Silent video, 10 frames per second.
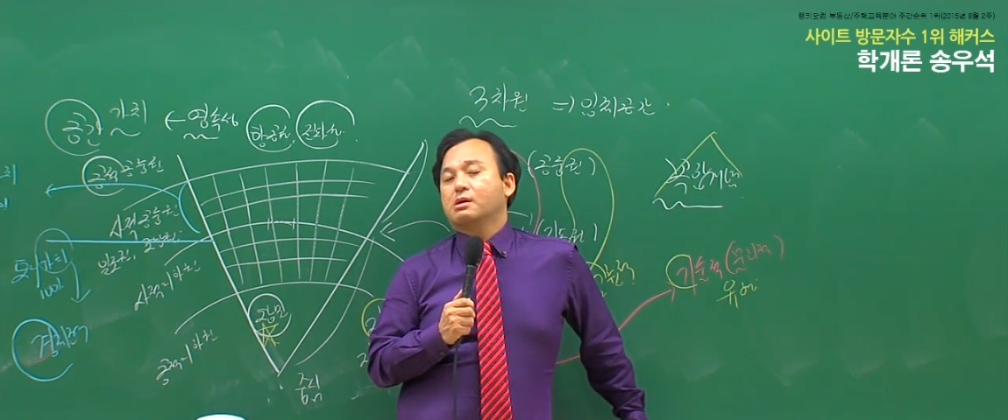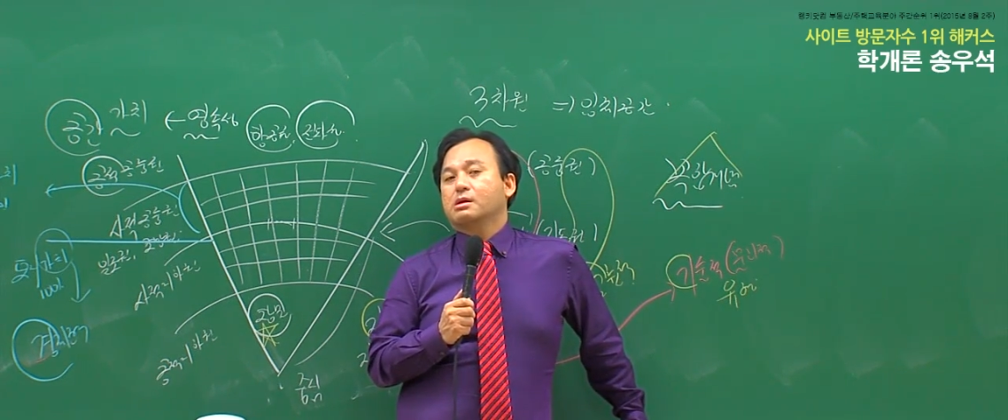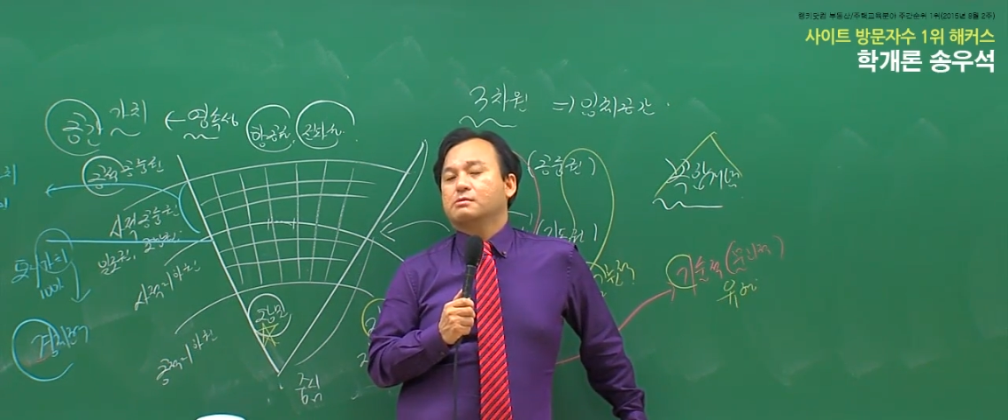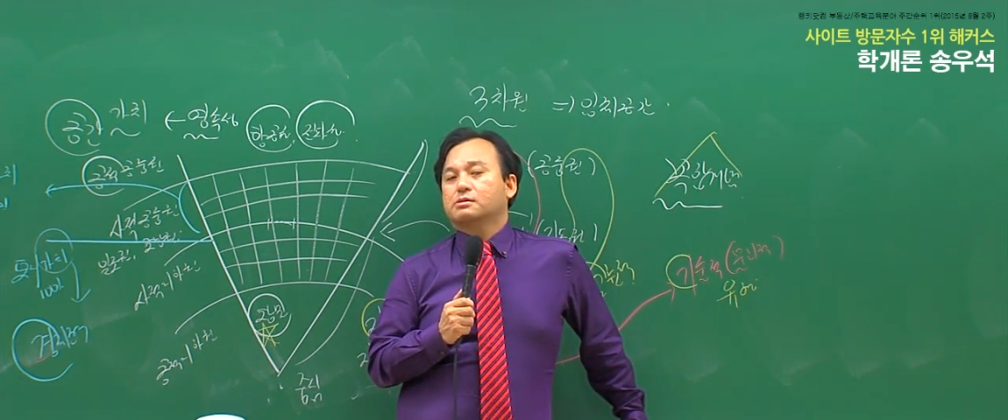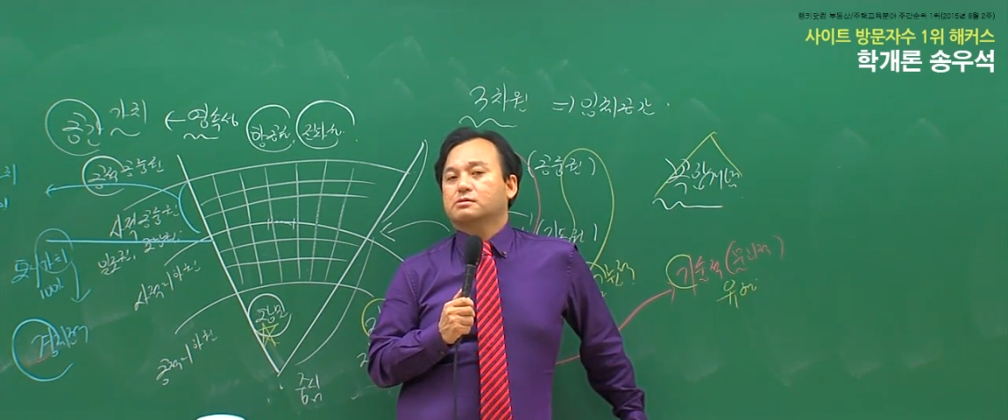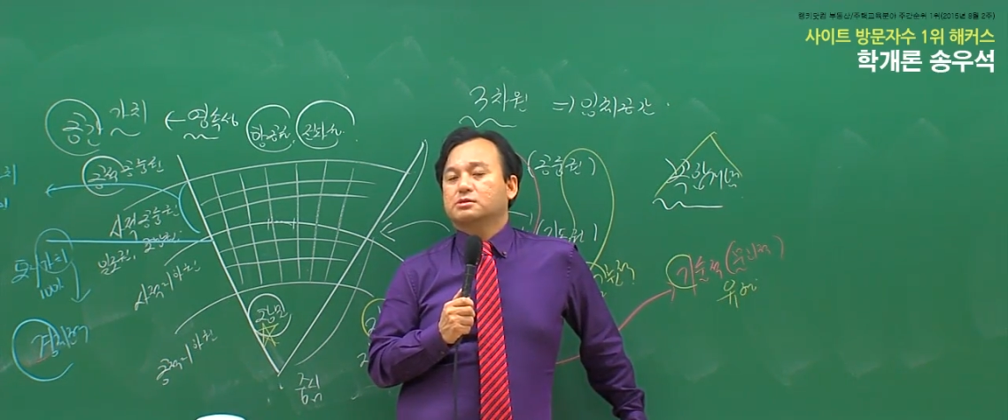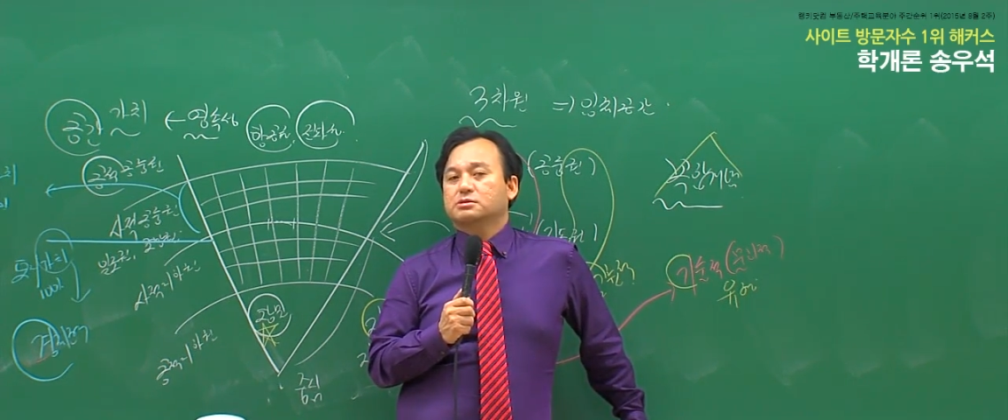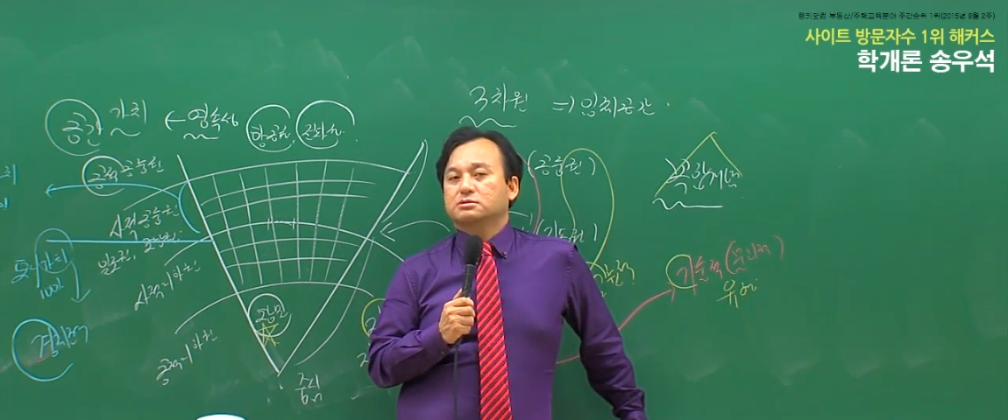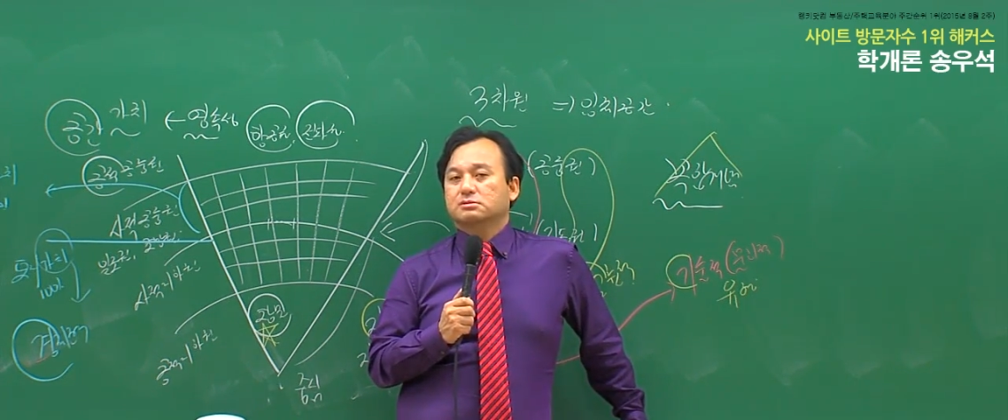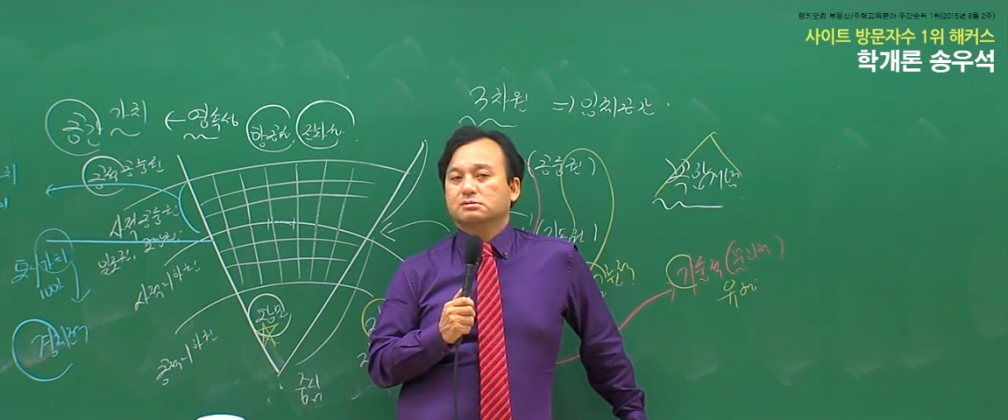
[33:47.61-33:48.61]
그러면
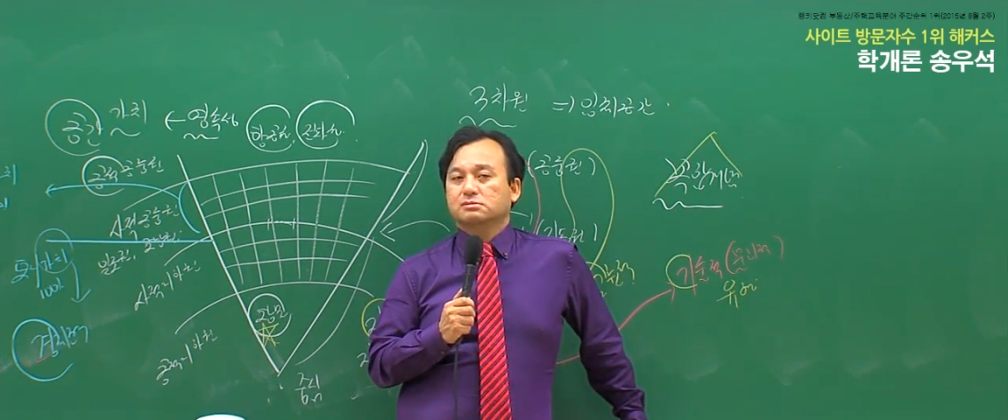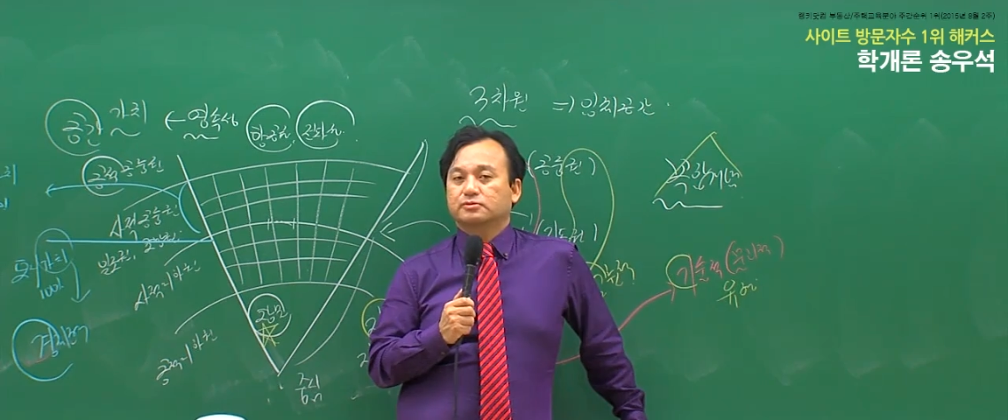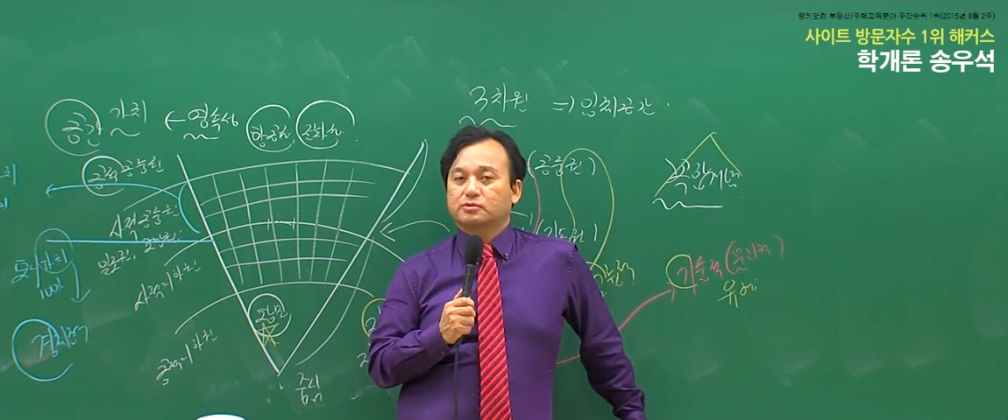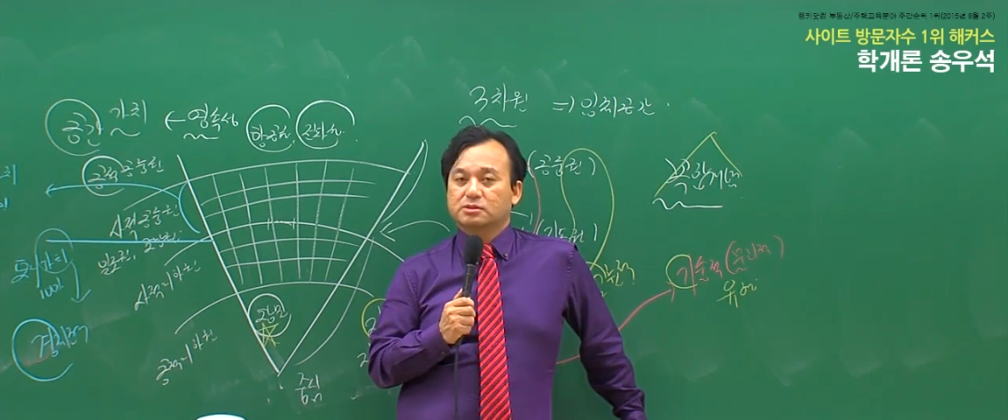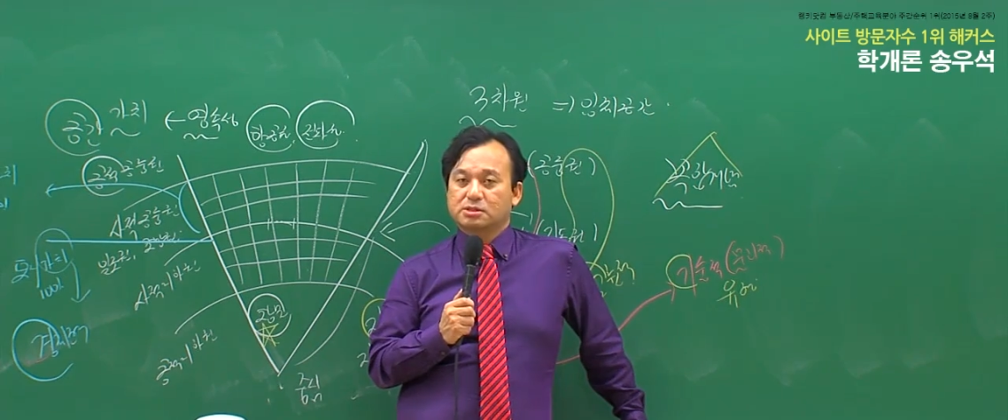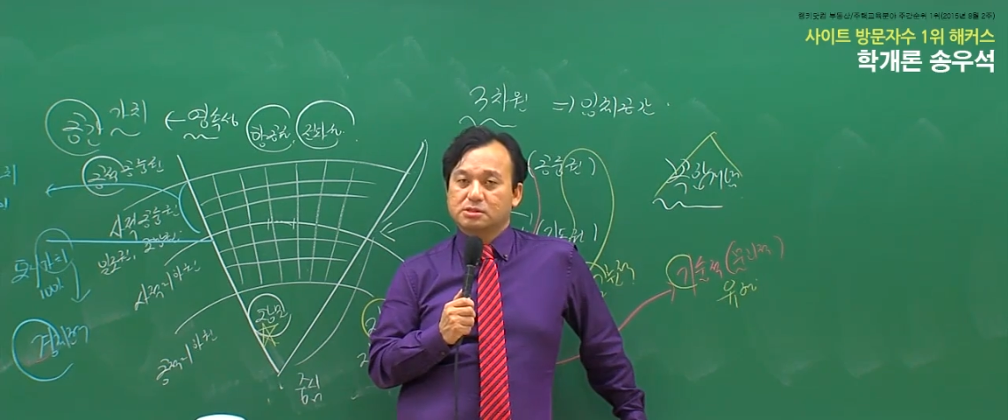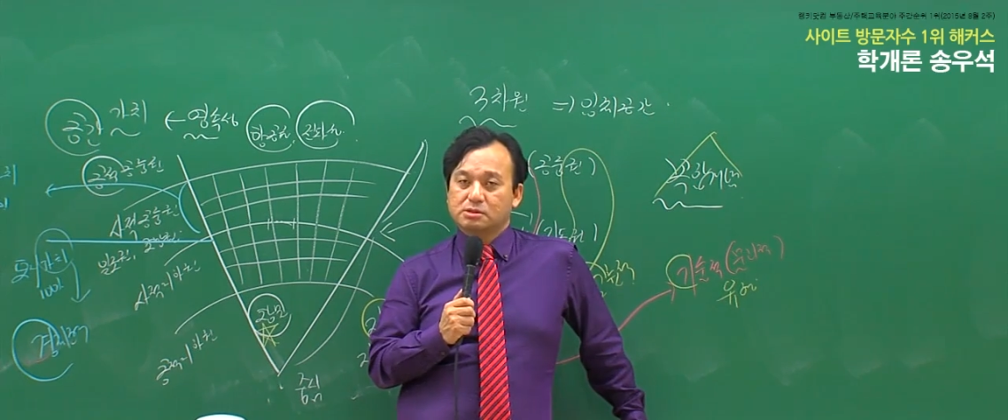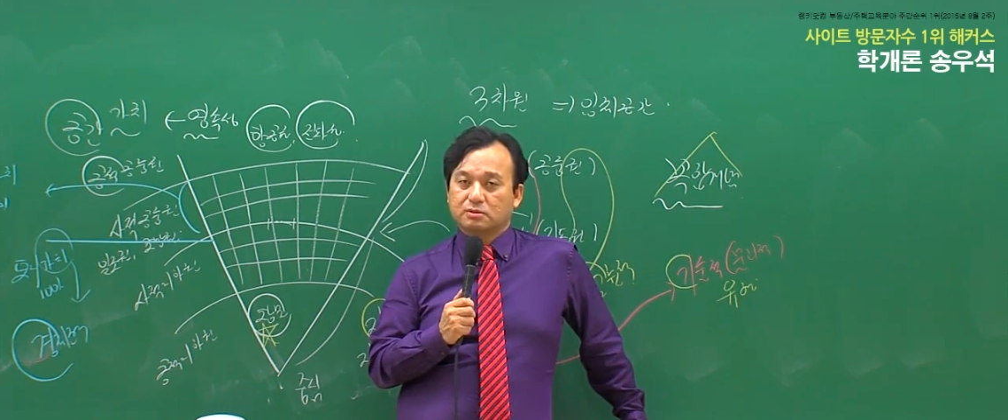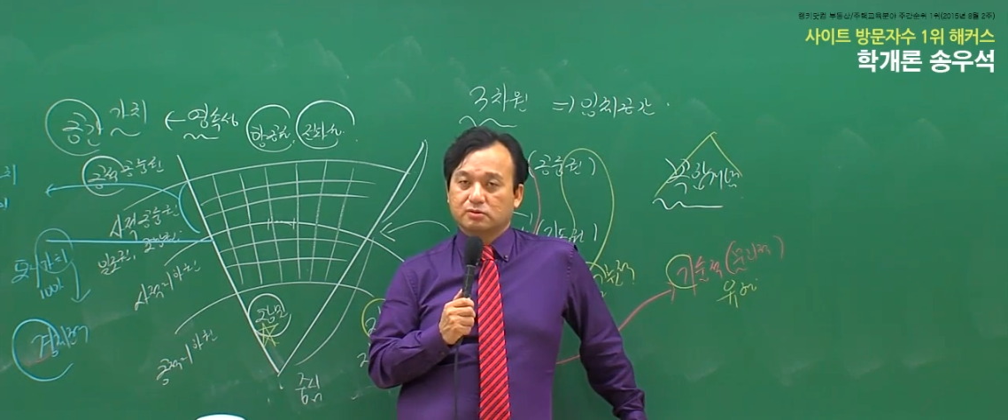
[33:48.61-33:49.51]
토지는 부동산은